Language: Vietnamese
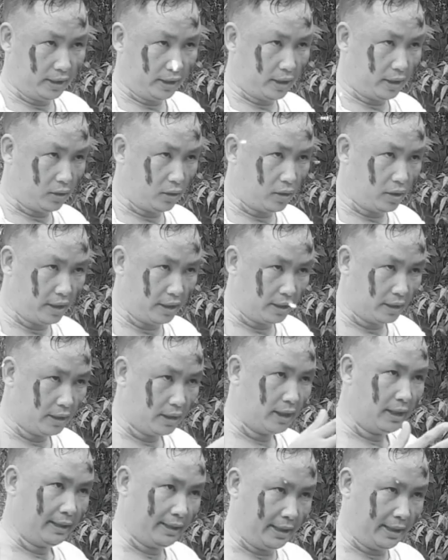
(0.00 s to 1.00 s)
trời ơi
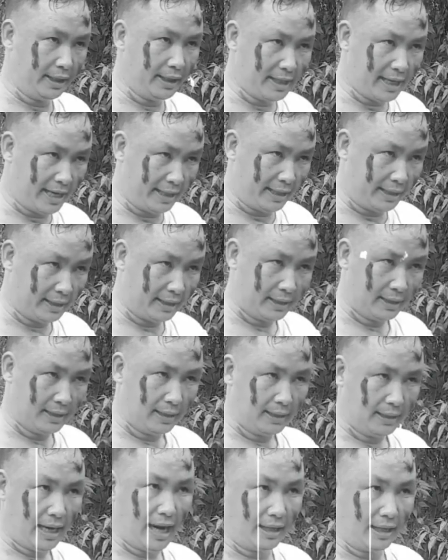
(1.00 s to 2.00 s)
chị này
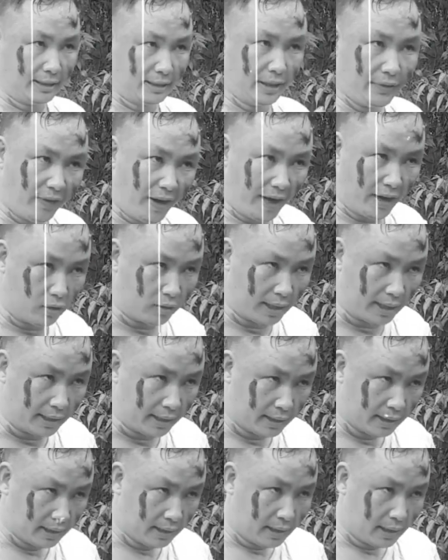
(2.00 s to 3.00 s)
Thằng Chí Phèo này
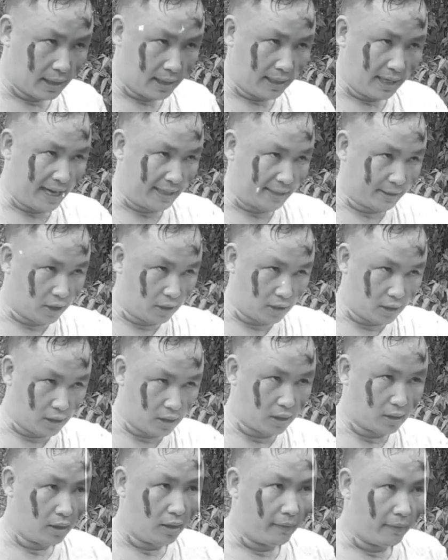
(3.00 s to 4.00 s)
Ngày xưa
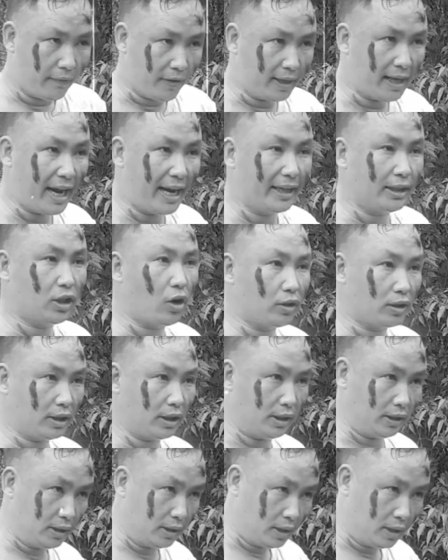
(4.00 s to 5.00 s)
vẫn hay cho
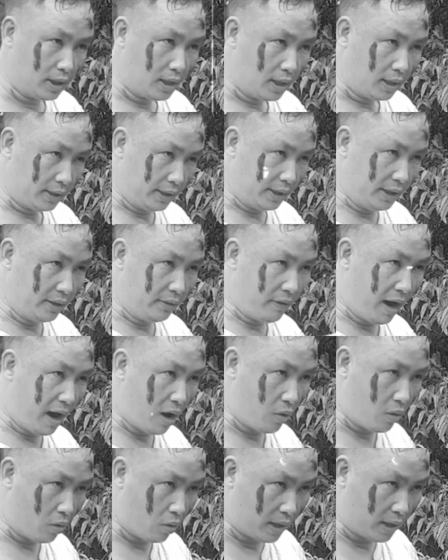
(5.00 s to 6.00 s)
chị Đi
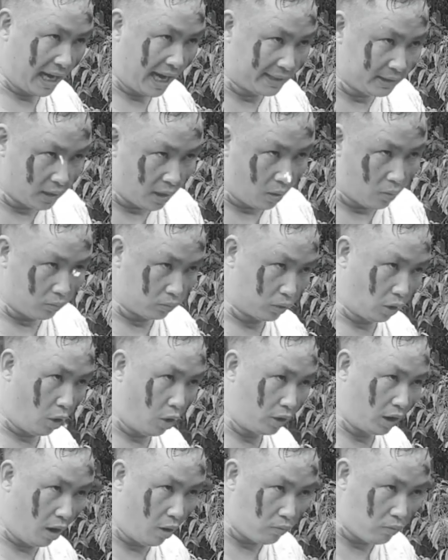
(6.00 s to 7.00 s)
vào cánh đồng
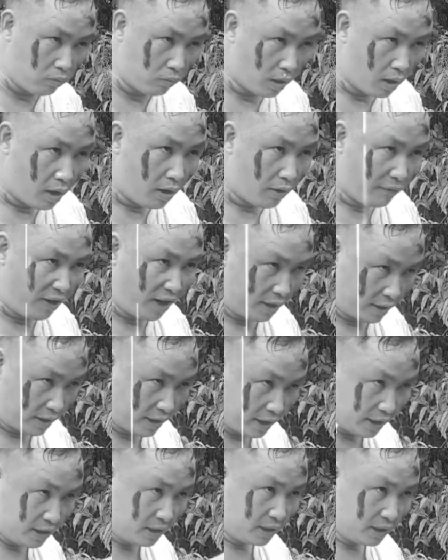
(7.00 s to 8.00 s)
thôn đông phở
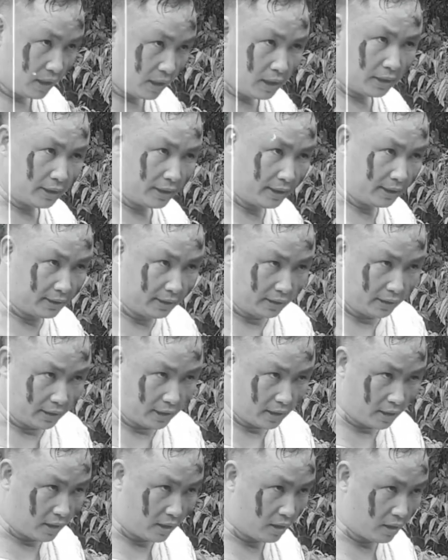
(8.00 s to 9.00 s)
ri Để chị
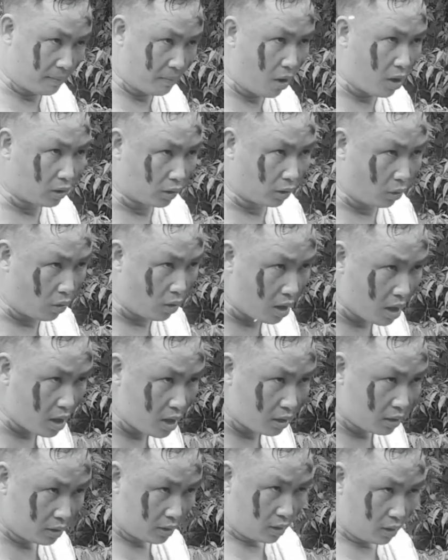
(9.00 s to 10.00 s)
uh, mót lúa
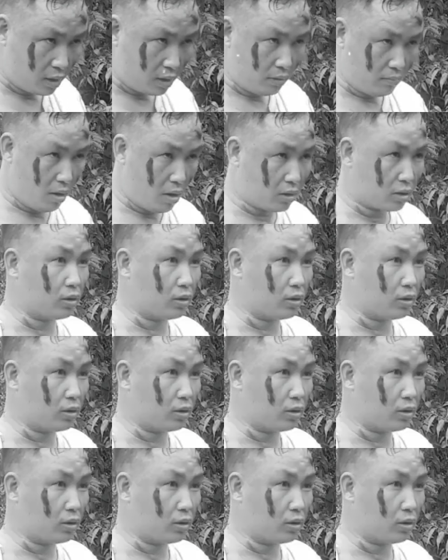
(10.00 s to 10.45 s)
Mót